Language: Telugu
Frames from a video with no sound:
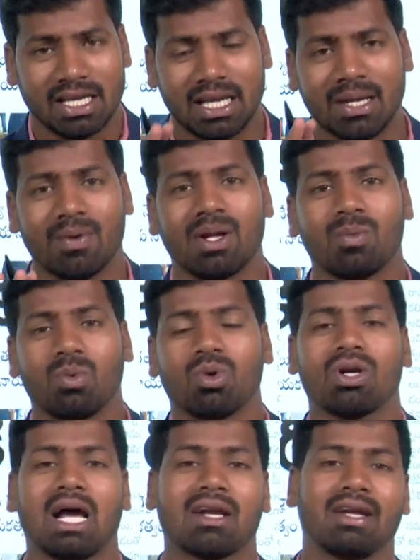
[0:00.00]
కేవలం
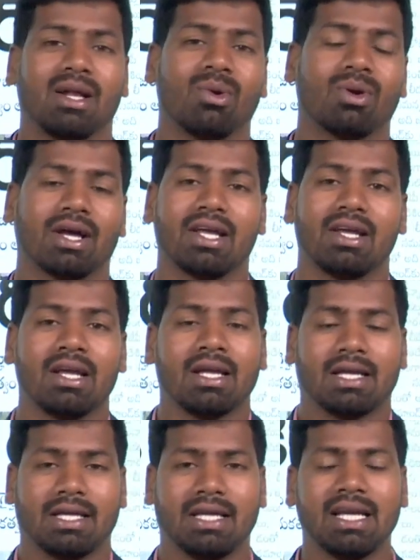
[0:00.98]
మూడు నాలుగు నెలలు ఉన్నాయి
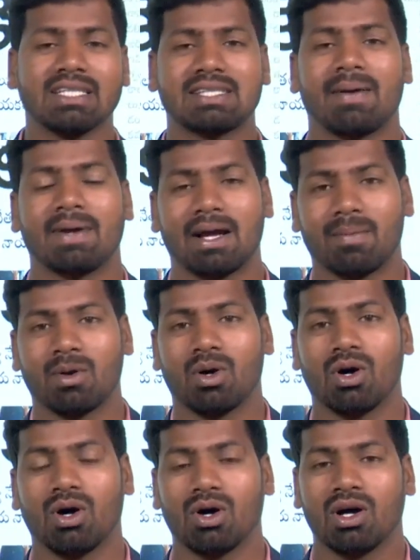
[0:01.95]
ఈ సమయంలో